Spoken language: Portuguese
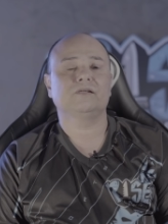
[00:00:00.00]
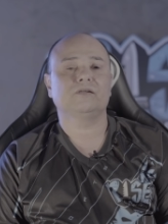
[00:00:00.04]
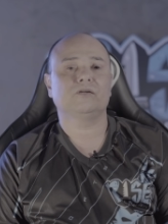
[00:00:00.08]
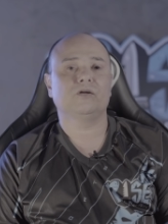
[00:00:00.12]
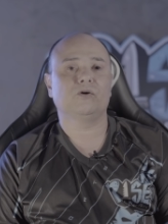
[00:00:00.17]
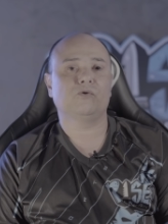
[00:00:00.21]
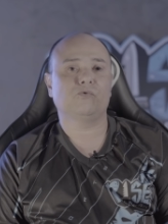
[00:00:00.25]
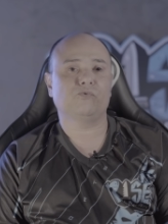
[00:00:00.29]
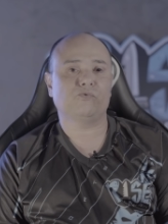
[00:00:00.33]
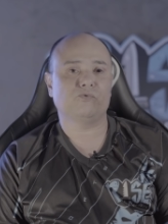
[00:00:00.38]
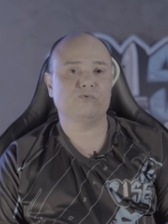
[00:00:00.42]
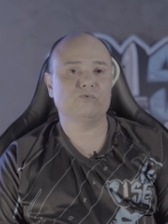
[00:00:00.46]

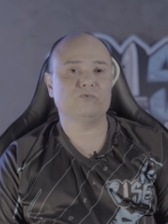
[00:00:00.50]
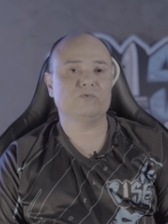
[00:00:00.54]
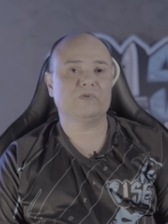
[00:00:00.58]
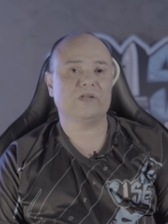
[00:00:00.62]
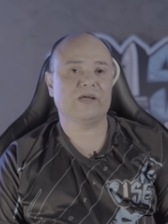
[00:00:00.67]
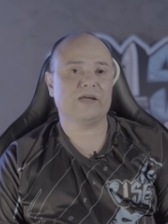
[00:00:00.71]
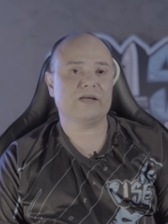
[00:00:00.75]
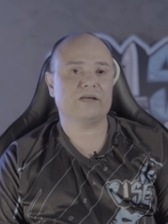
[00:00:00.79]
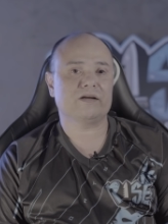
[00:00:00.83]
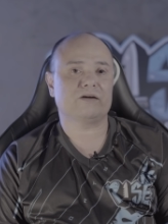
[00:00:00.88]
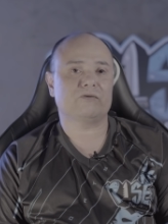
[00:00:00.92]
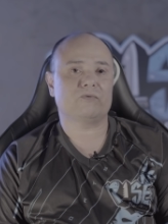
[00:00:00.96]
Eu
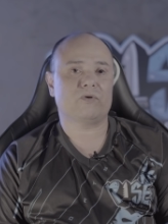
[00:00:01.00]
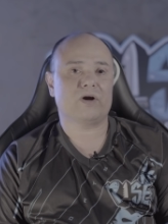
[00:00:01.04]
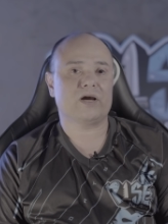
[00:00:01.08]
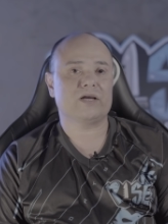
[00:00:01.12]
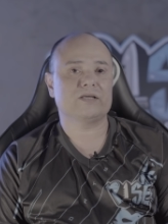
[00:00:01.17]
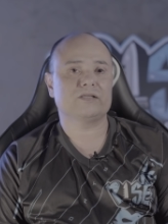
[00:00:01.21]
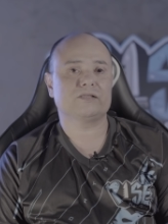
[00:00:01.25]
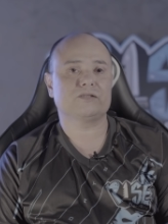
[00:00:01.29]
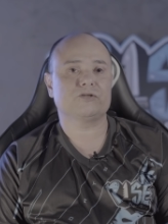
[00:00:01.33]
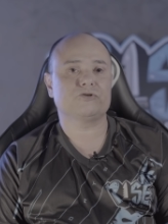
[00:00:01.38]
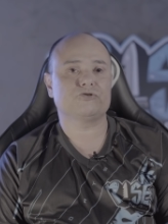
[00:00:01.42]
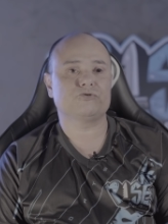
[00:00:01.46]
fundei a
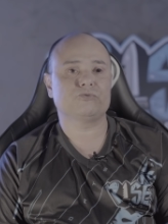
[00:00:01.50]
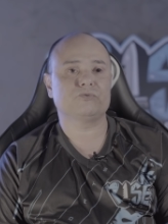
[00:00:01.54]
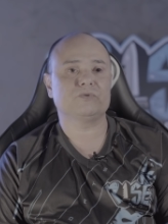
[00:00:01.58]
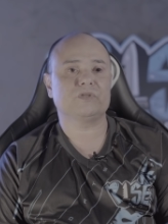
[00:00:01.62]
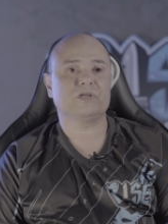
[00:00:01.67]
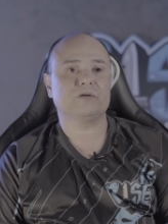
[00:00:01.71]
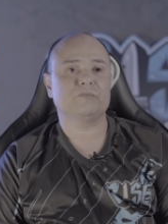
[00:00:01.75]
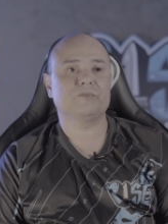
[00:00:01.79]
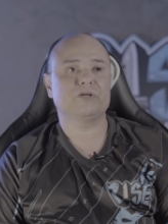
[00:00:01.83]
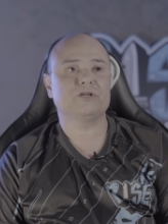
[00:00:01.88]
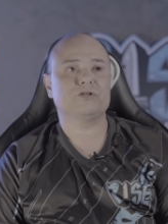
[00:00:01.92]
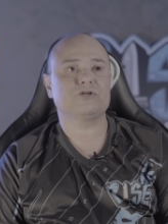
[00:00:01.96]
Rise
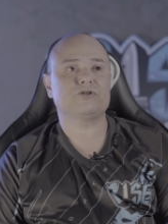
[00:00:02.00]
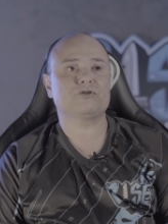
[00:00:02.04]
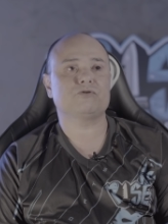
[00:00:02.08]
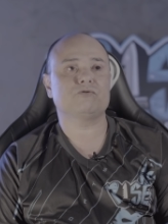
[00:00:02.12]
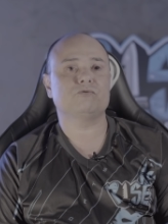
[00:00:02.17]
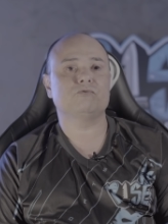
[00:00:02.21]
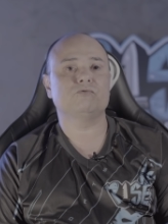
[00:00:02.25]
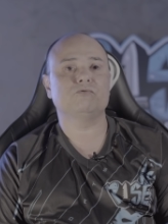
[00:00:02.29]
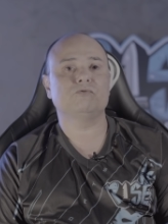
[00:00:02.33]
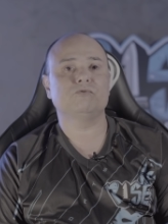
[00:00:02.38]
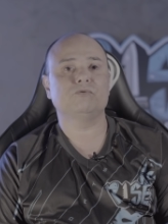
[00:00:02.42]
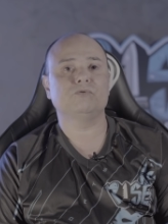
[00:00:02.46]
juntamente
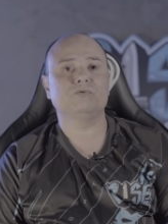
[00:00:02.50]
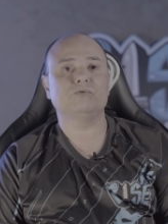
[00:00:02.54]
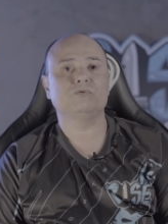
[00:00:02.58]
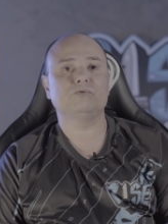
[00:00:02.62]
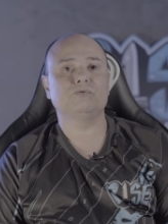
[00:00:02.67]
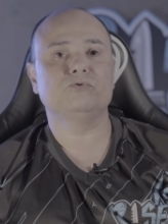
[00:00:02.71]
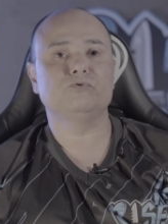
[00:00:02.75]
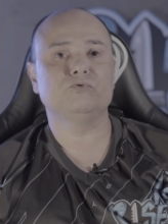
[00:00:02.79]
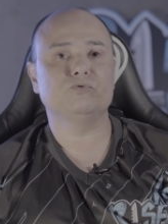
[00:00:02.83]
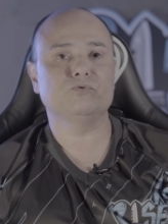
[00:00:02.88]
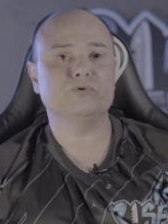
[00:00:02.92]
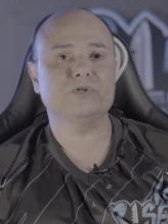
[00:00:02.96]
com
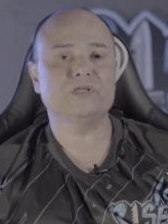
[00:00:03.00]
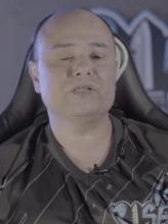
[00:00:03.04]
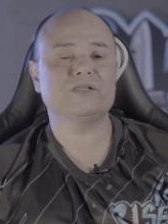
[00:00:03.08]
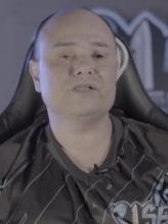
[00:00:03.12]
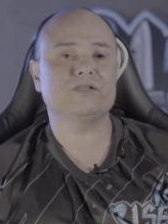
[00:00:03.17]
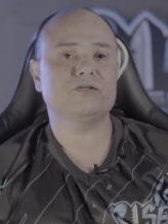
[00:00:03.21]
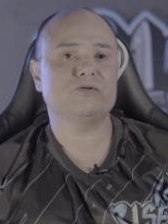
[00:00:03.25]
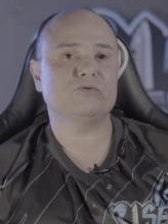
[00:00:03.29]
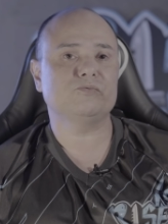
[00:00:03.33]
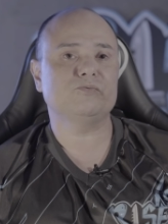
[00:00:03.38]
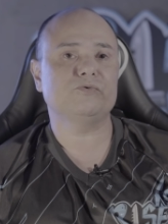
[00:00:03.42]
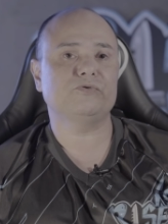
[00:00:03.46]
Nunes
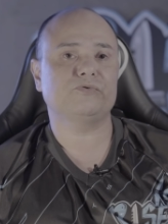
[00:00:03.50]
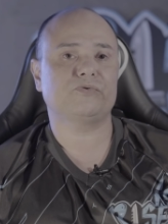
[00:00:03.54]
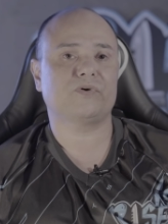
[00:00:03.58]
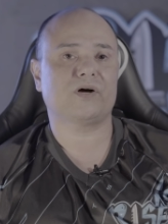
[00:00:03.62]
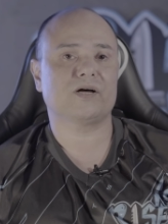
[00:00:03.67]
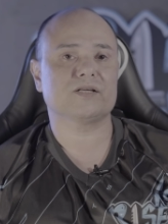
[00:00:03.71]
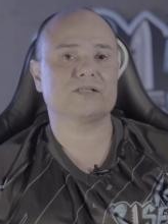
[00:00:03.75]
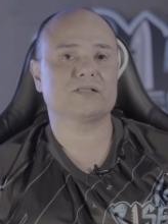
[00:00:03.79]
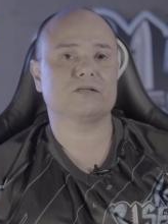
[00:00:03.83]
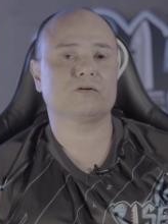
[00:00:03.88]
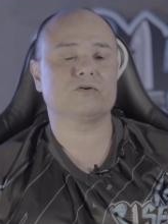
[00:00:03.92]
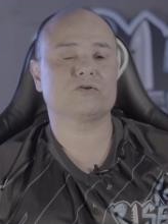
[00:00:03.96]
e o
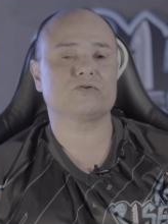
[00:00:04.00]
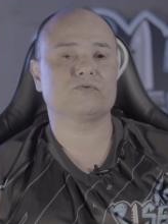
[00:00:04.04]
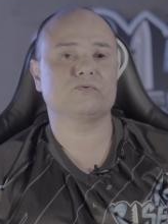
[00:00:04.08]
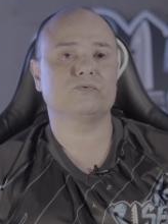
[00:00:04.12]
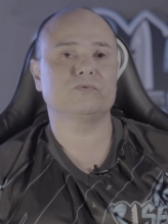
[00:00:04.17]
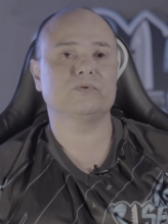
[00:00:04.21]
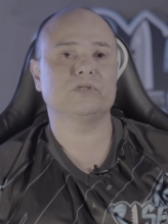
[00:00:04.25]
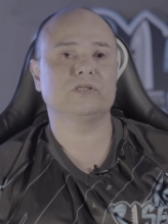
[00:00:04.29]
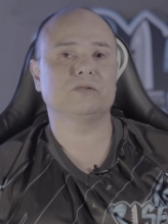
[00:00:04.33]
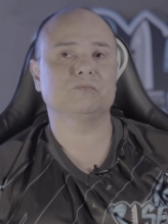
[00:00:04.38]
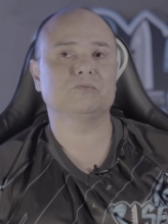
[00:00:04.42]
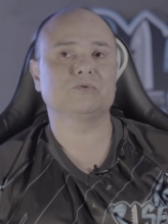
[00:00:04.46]
Mufasa. Nós
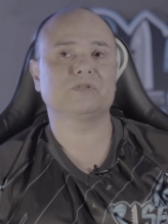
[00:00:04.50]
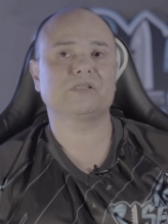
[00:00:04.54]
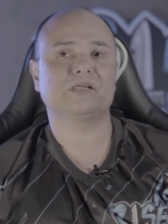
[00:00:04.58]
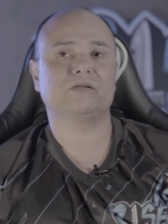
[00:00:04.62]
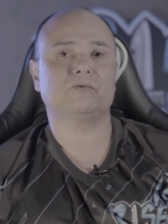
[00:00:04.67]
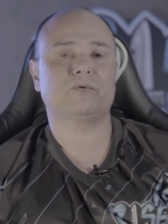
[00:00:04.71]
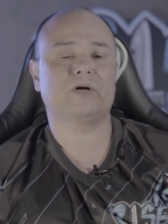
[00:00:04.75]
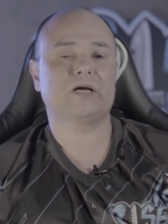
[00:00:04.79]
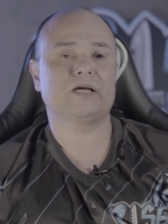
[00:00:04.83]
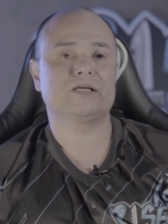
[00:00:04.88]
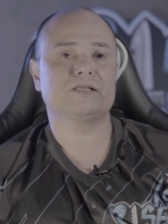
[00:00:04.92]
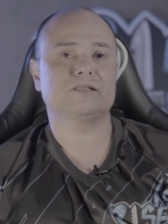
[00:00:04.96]
fundamos
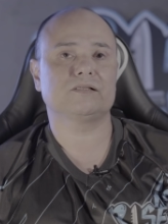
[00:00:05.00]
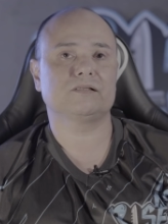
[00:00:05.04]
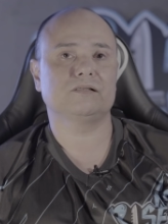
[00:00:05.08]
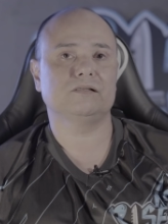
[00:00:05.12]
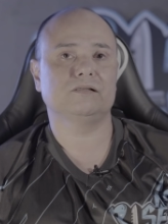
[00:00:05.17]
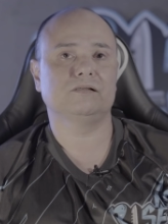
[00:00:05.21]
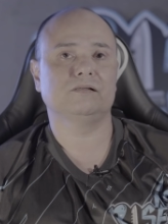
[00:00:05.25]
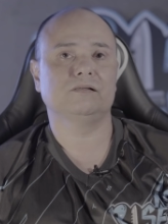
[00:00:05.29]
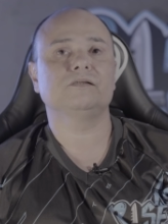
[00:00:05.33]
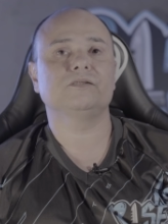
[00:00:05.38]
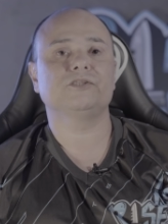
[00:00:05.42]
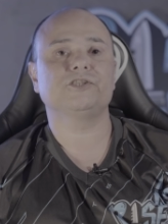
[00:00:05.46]
a Rise
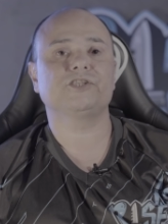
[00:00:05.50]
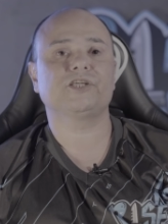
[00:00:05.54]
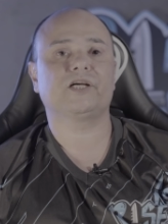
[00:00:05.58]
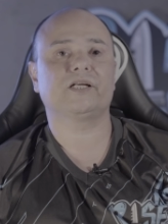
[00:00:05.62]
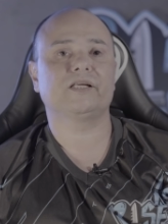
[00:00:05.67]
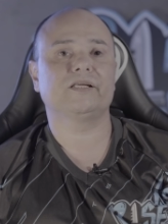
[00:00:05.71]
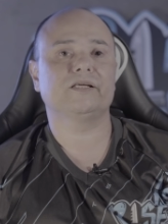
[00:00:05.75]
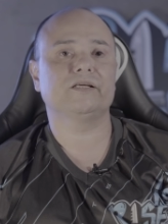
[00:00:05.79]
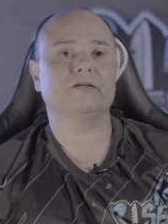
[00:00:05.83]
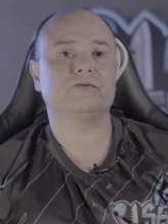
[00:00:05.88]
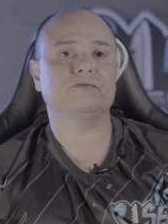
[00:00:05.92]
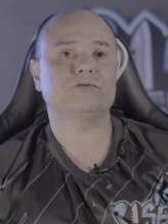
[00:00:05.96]
em
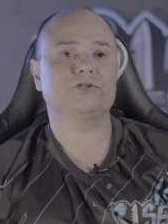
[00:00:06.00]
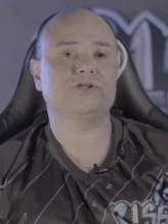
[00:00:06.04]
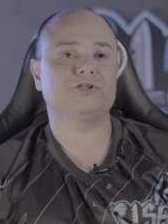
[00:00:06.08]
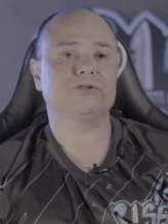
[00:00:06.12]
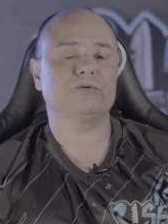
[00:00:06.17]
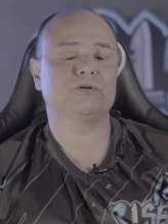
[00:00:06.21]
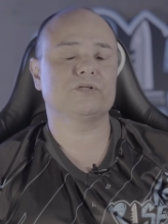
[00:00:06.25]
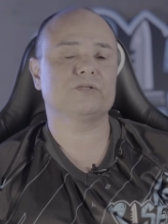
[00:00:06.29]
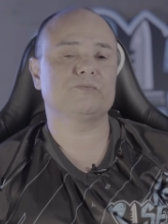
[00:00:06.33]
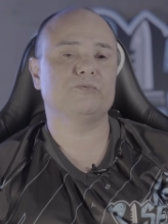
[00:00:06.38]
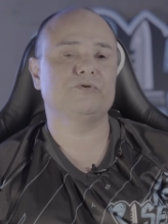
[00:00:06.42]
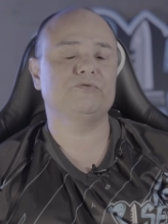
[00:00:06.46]
janeiro de
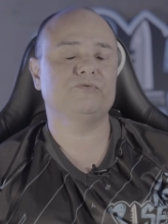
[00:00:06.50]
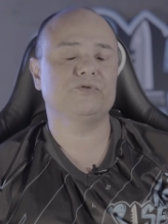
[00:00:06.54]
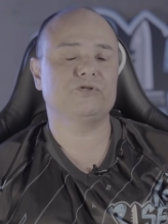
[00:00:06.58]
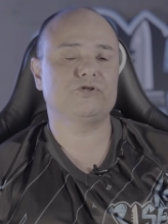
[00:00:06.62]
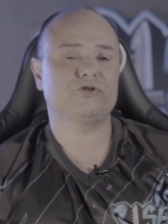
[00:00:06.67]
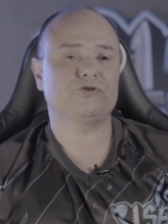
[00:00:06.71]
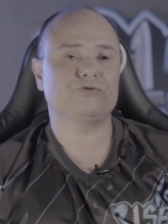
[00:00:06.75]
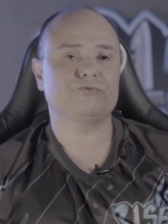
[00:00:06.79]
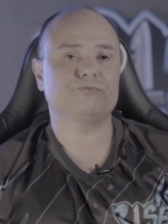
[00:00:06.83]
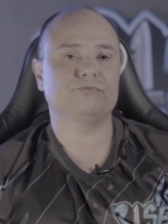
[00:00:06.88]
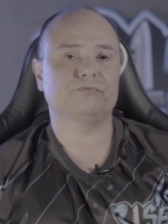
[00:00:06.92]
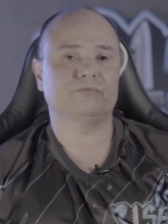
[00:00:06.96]

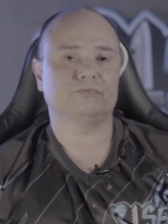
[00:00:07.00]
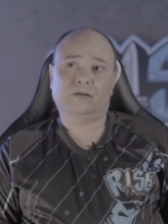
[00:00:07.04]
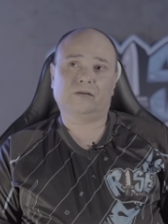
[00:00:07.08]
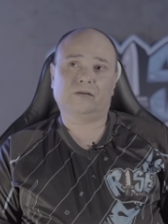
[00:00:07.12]
2021.